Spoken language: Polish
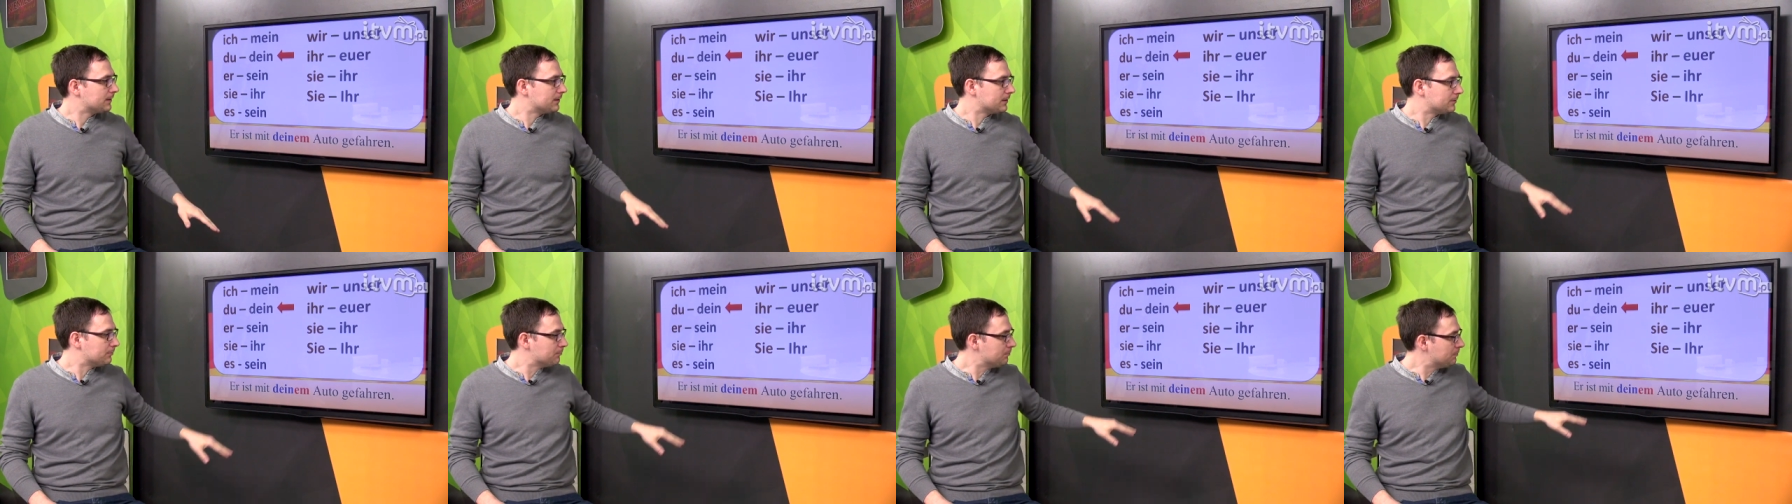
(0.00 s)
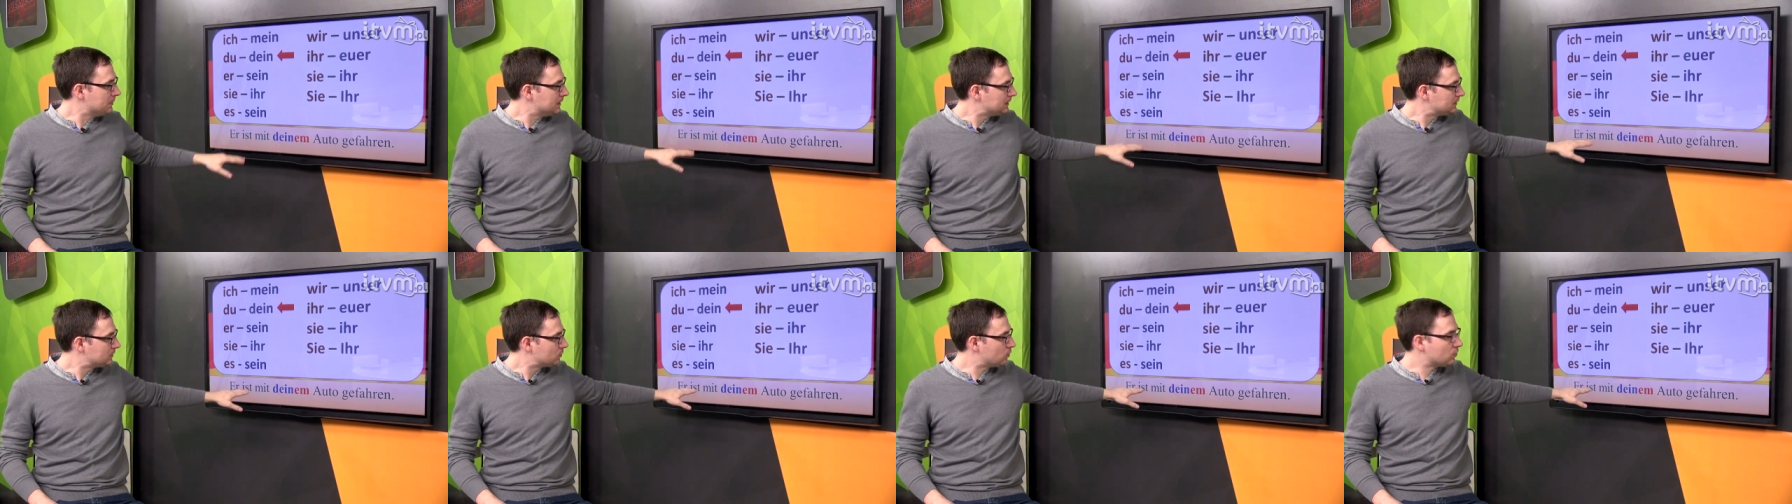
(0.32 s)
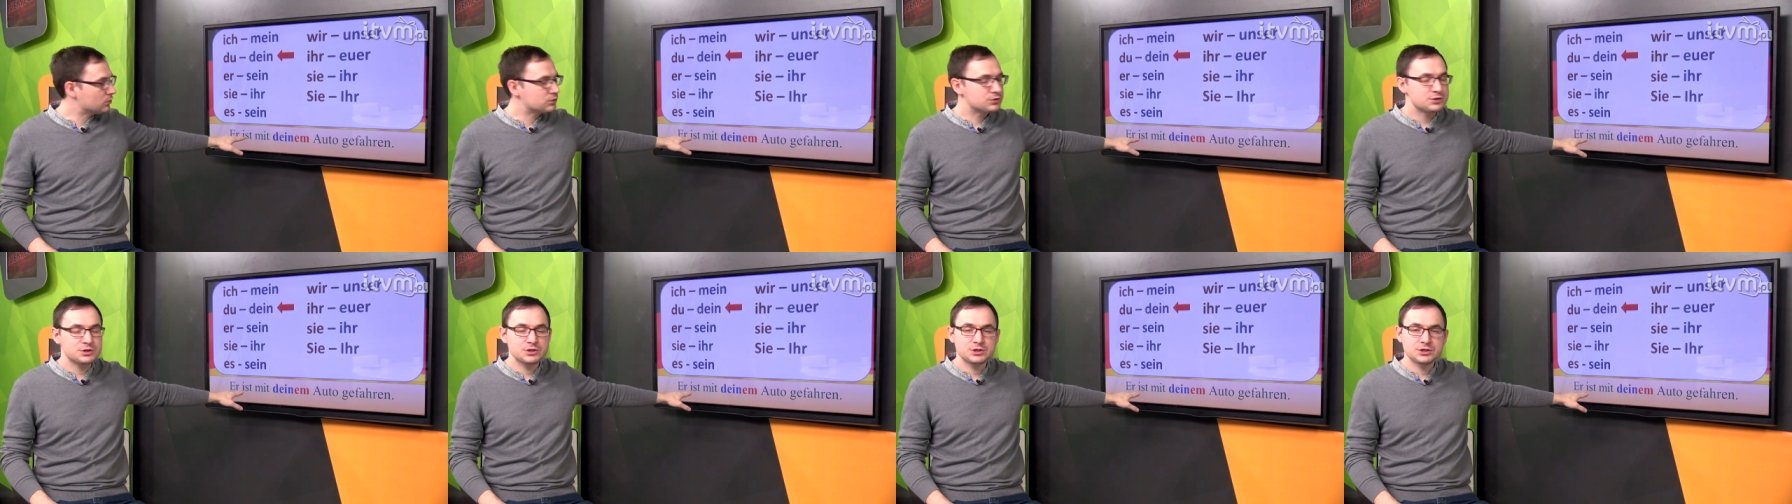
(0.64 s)
Mit
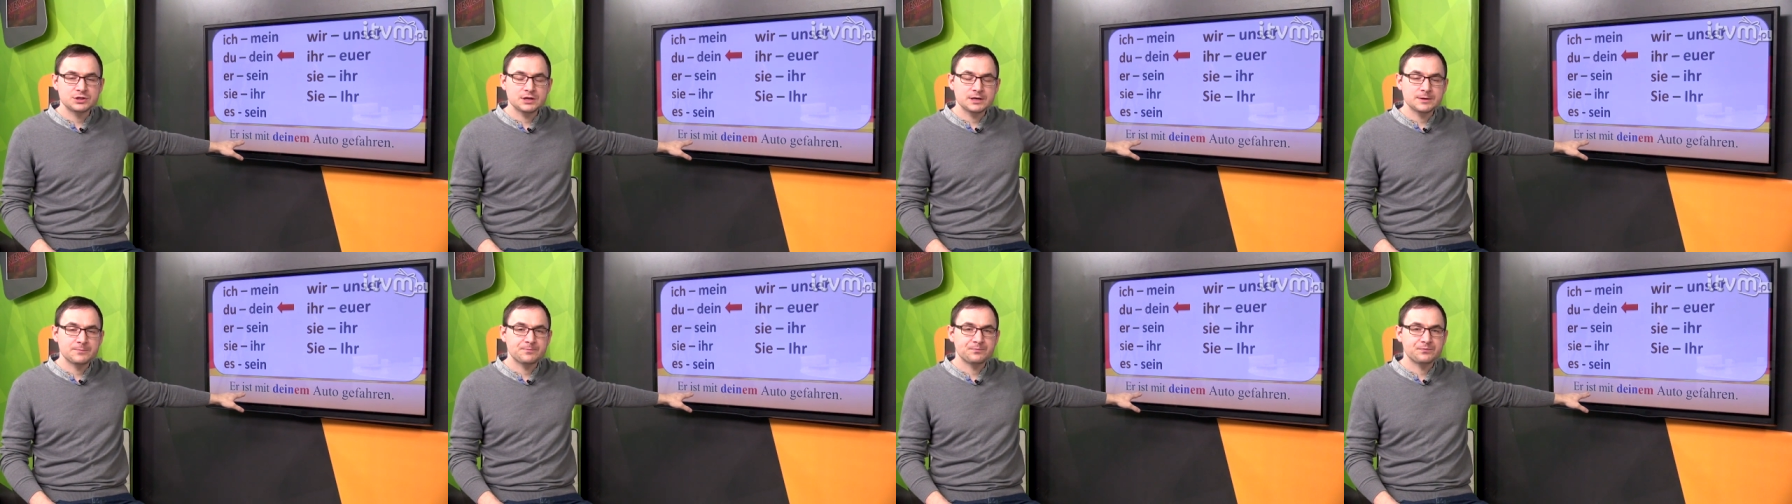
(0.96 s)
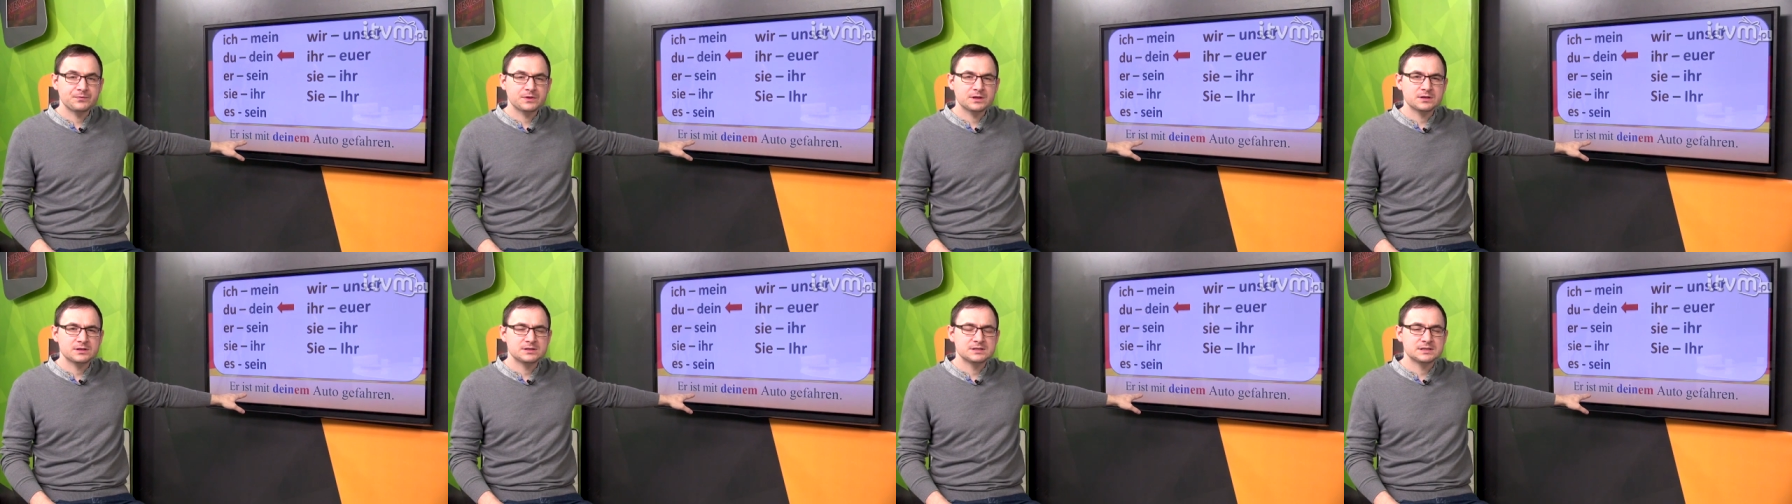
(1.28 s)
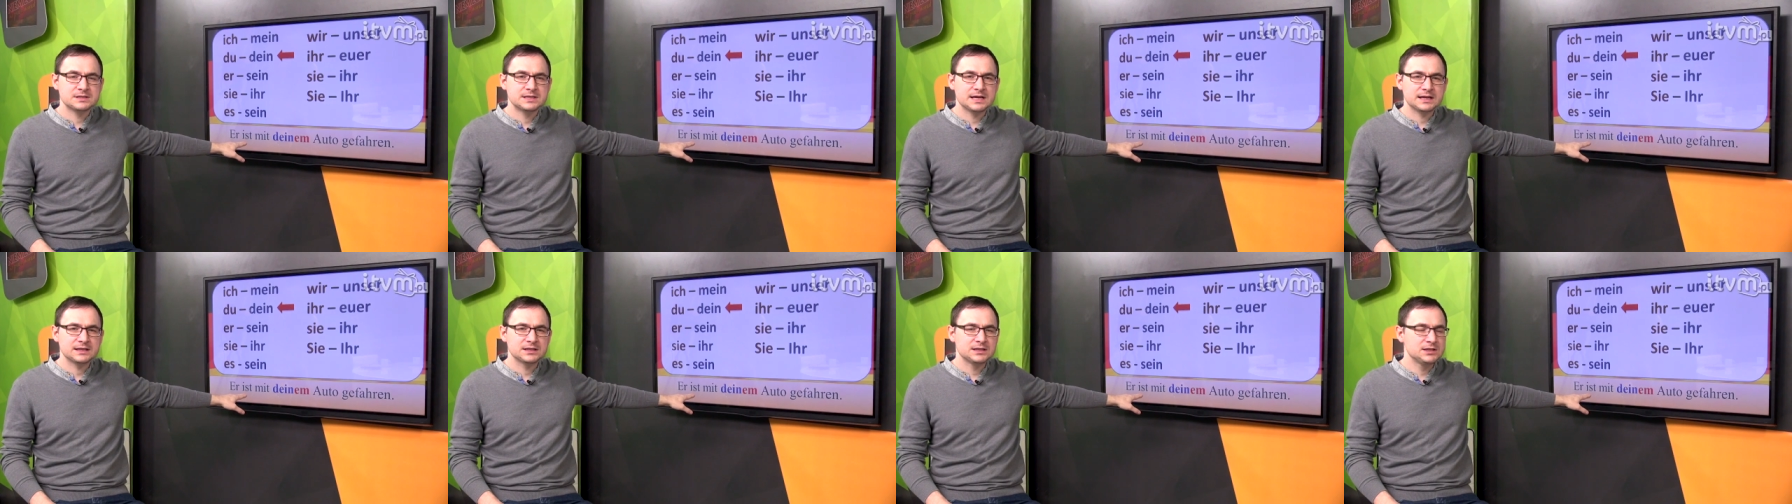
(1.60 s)
łączy się z
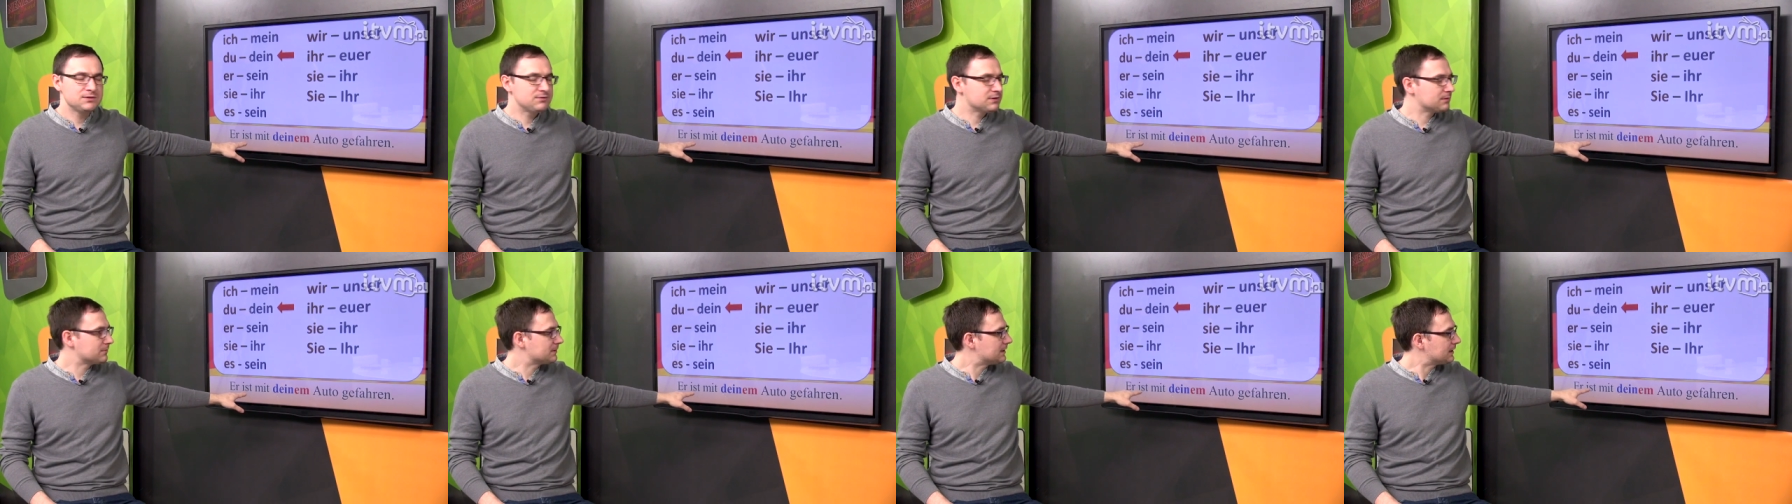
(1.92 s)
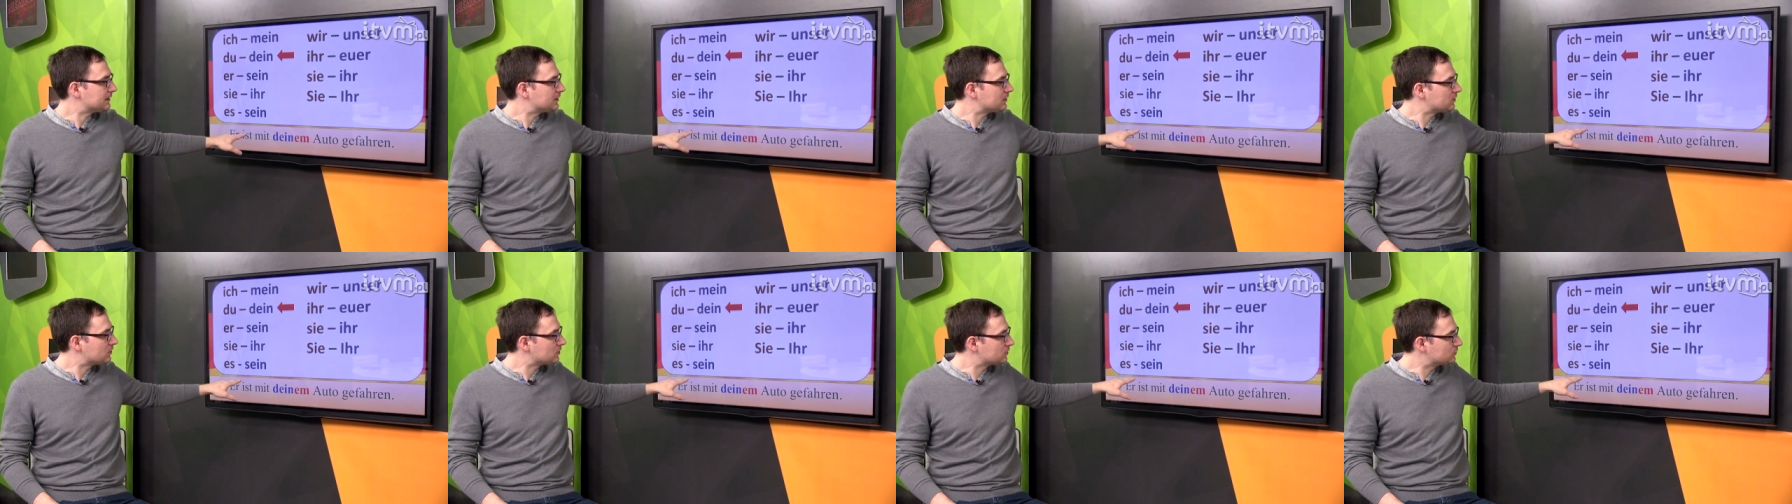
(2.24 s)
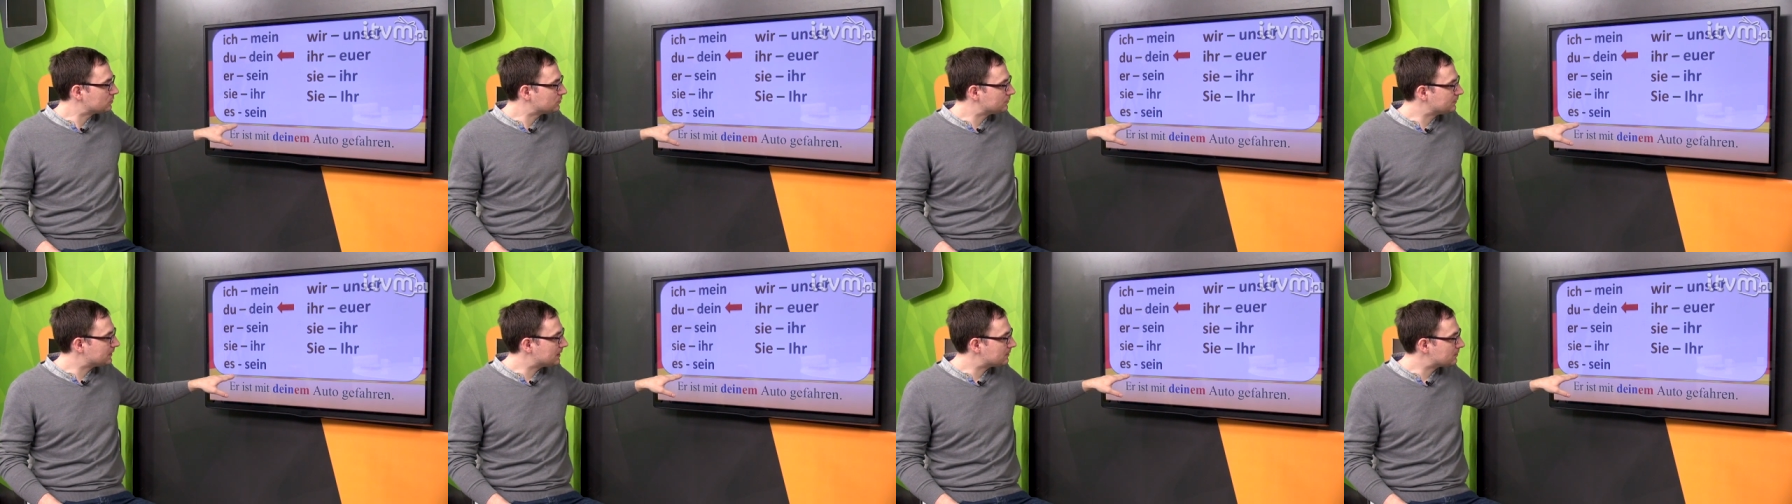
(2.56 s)
datywem, dlatego
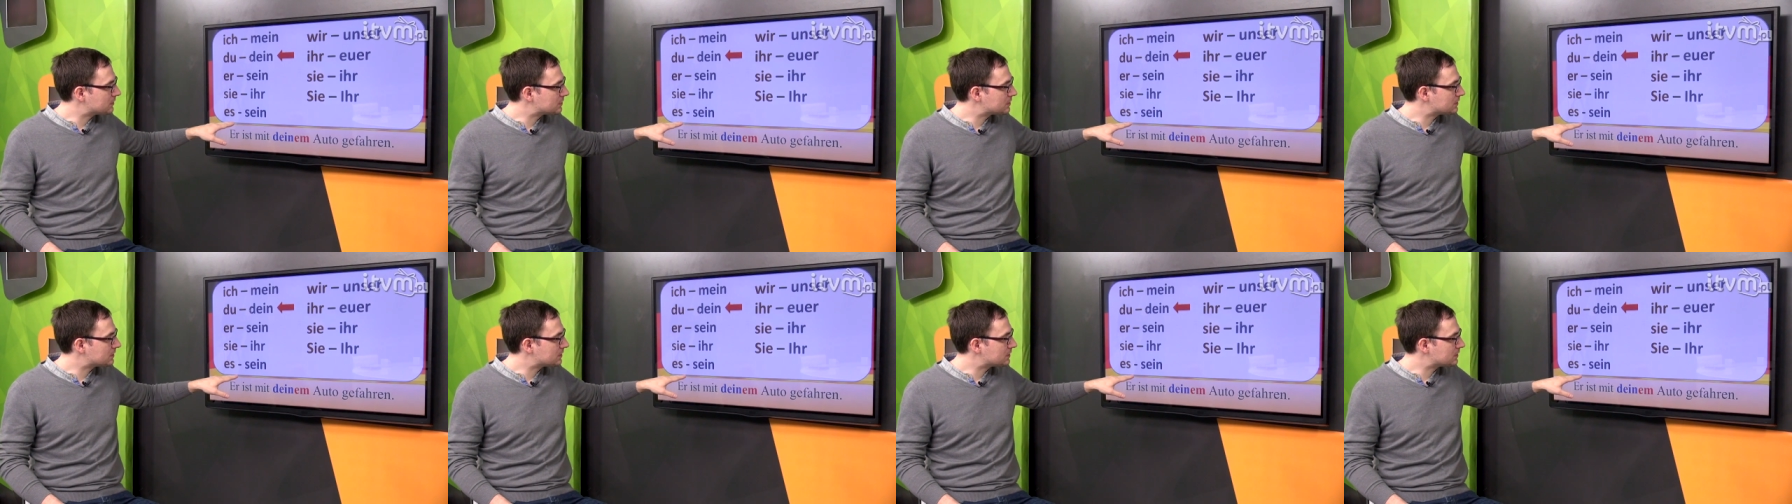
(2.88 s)
tu wiemy,